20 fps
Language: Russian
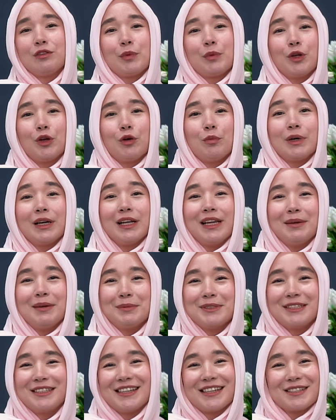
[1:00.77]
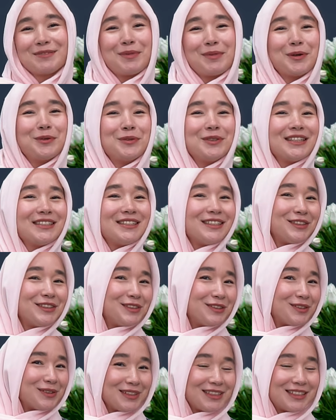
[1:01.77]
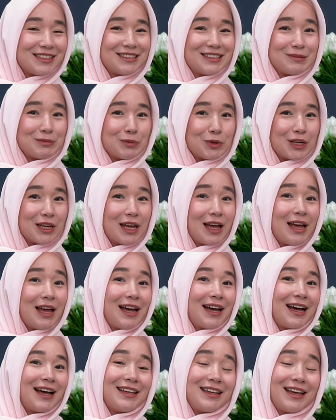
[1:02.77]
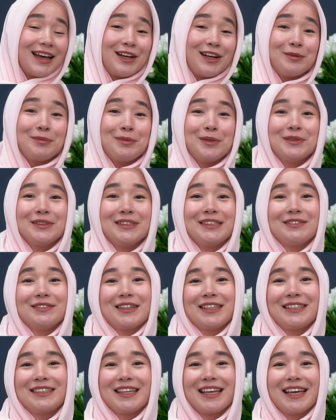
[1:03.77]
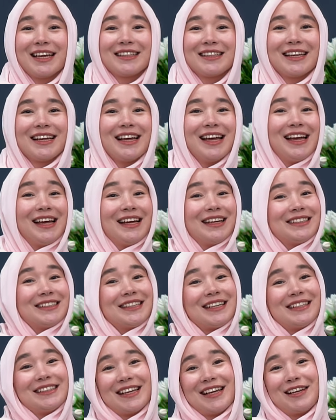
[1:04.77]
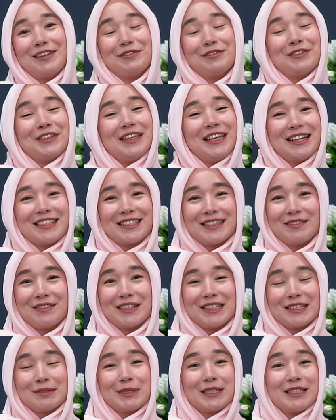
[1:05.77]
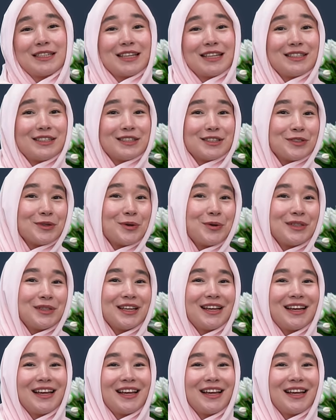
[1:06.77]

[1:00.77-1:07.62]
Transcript: в моем климате я смогу носить только зимой. А я люблю надевать жакеты Шанель вне зависимости от сезона,